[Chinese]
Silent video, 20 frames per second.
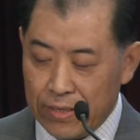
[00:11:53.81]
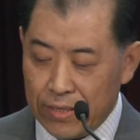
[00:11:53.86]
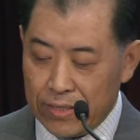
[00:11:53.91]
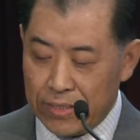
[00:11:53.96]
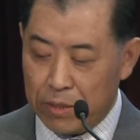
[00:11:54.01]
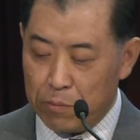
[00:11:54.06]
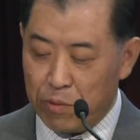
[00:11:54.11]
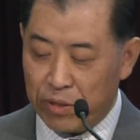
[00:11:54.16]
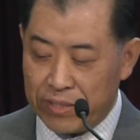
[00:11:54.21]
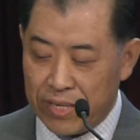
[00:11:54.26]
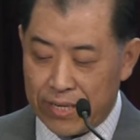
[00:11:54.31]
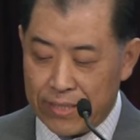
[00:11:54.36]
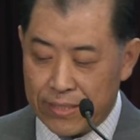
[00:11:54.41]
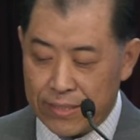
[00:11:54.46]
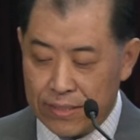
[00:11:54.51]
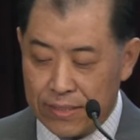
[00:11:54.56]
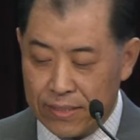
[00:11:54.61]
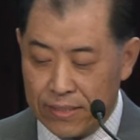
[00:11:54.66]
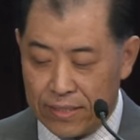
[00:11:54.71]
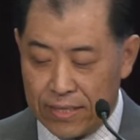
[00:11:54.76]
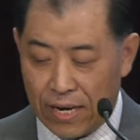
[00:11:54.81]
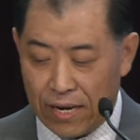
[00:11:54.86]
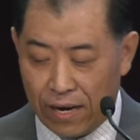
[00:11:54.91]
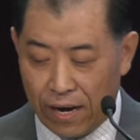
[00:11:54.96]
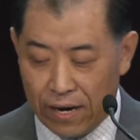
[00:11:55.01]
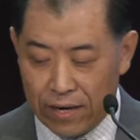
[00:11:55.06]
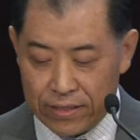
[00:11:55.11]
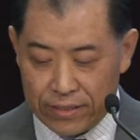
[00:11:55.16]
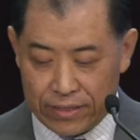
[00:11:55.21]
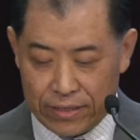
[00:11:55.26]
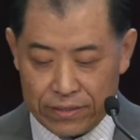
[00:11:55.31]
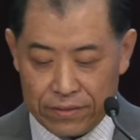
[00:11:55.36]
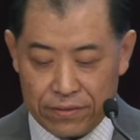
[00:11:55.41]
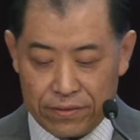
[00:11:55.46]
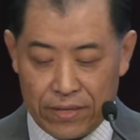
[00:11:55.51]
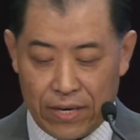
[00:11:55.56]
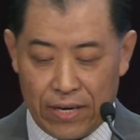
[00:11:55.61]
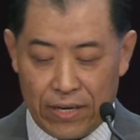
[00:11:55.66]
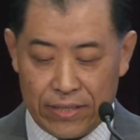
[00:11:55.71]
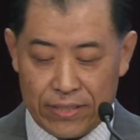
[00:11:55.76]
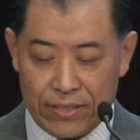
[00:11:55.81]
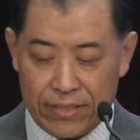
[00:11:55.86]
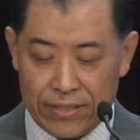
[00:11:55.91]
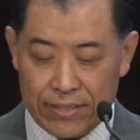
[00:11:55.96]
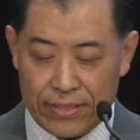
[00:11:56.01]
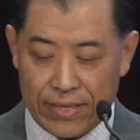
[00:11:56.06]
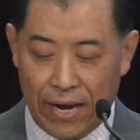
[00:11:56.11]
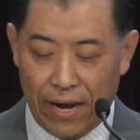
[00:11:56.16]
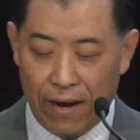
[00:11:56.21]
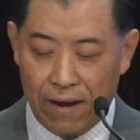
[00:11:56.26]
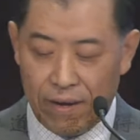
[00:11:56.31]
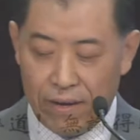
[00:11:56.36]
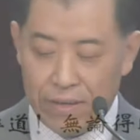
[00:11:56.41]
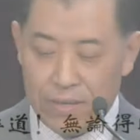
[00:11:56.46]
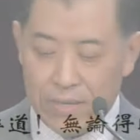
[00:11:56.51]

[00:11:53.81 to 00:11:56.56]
提摩太四章二节有这样的记载啊，